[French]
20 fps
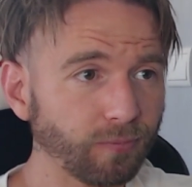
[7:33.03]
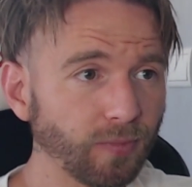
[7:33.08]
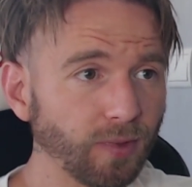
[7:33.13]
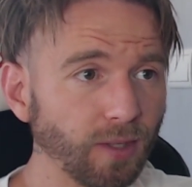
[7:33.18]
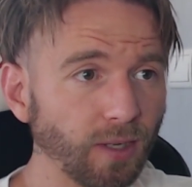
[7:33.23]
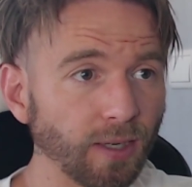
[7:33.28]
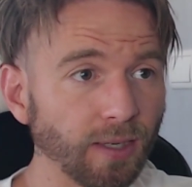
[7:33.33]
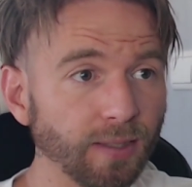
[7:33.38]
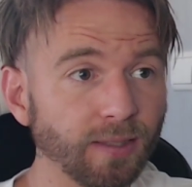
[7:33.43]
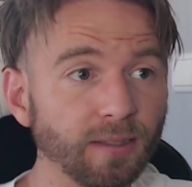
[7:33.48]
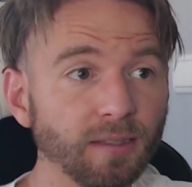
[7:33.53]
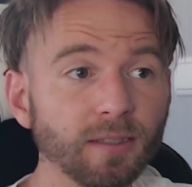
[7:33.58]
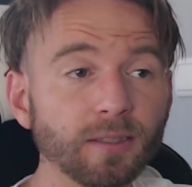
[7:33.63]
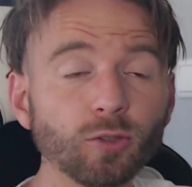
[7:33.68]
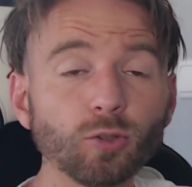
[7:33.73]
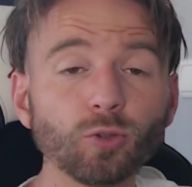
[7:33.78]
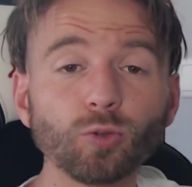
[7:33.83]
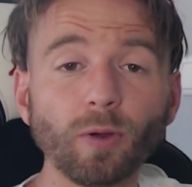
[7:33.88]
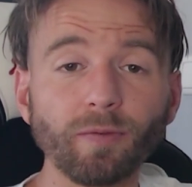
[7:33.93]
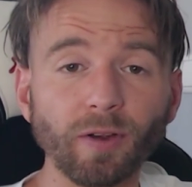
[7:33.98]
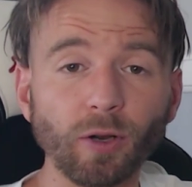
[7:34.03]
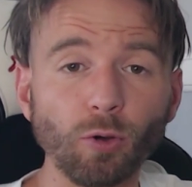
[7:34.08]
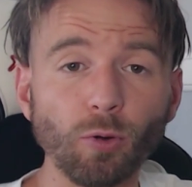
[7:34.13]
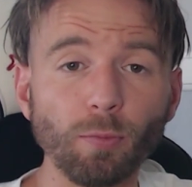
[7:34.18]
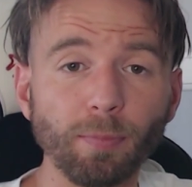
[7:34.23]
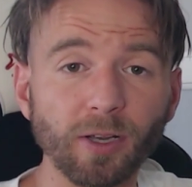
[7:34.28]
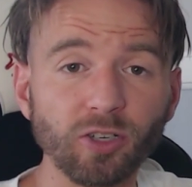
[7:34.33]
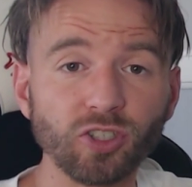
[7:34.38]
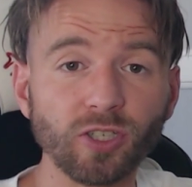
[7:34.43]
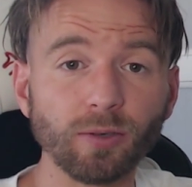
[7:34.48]
et des discussions avec le
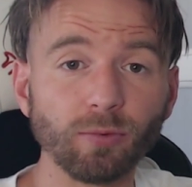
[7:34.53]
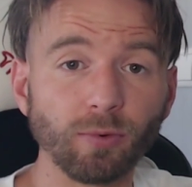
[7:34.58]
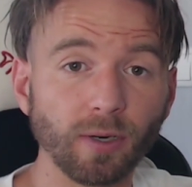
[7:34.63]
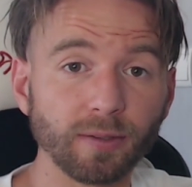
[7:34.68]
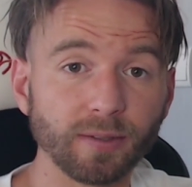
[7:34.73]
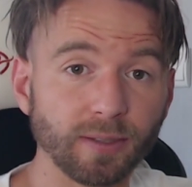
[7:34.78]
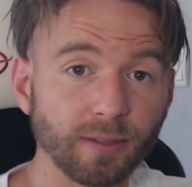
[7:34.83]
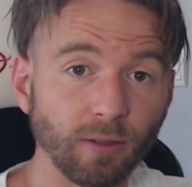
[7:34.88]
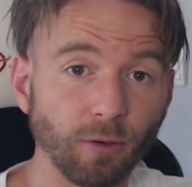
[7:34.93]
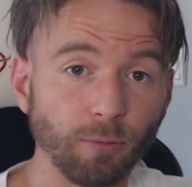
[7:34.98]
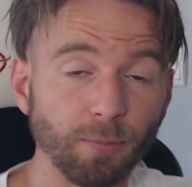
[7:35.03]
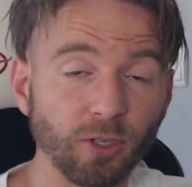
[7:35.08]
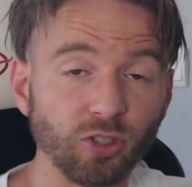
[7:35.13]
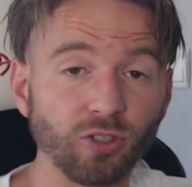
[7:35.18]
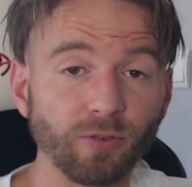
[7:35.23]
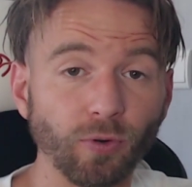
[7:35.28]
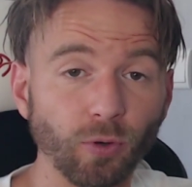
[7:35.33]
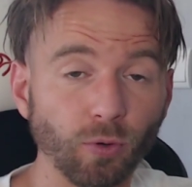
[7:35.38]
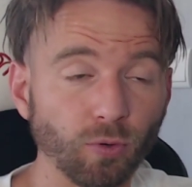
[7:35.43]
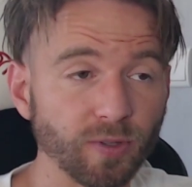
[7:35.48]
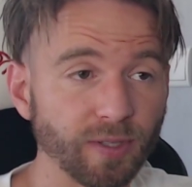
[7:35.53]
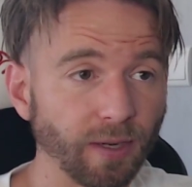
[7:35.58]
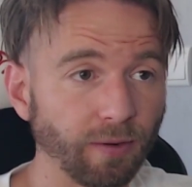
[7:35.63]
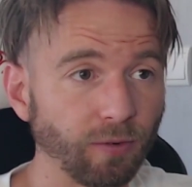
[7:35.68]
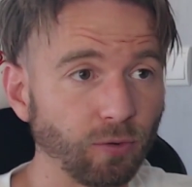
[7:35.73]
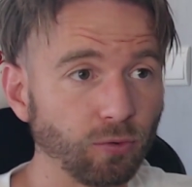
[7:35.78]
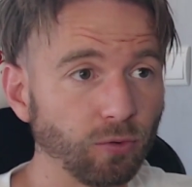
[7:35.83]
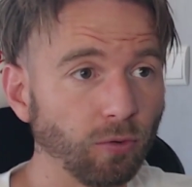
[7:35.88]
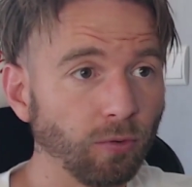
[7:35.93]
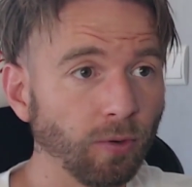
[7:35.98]
PG, voilà, si le PG veut le conserver ou non.